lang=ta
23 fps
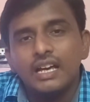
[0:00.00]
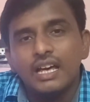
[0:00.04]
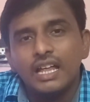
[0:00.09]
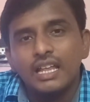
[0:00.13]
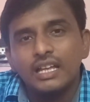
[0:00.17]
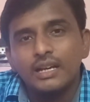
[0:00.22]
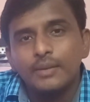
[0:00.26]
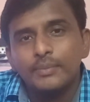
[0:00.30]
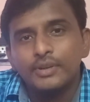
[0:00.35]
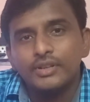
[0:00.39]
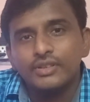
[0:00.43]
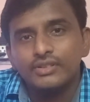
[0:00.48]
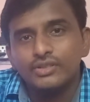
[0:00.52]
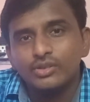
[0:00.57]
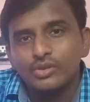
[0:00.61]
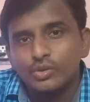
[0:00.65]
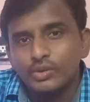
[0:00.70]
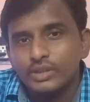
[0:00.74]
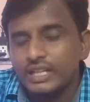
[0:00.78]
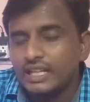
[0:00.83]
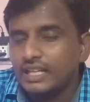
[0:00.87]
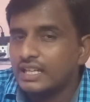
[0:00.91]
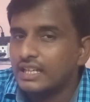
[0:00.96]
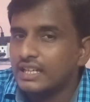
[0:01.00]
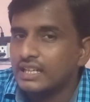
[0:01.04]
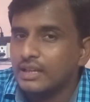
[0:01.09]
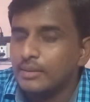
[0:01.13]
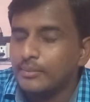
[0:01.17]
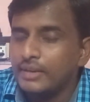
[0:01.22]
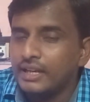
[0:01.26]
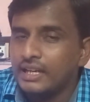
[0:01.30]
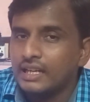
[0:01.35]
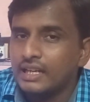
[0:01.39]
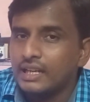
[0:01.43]
அதுக்கப்புறம் வந்து குட்டையில் இருக்க
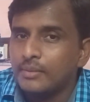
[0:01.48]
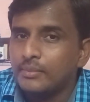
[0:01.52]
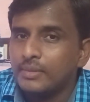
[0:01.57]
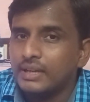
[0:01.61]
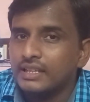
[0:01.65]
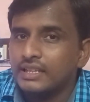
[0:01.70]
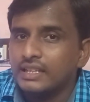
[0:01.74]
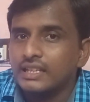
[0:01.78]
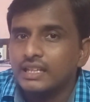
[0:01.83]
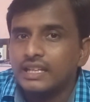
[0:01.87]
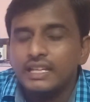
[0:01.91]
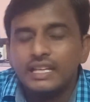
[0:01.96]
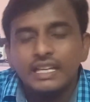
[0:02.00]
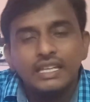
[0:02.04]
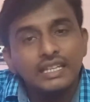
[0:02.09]
மீன்லாம் பார்த்தீங்கன்னா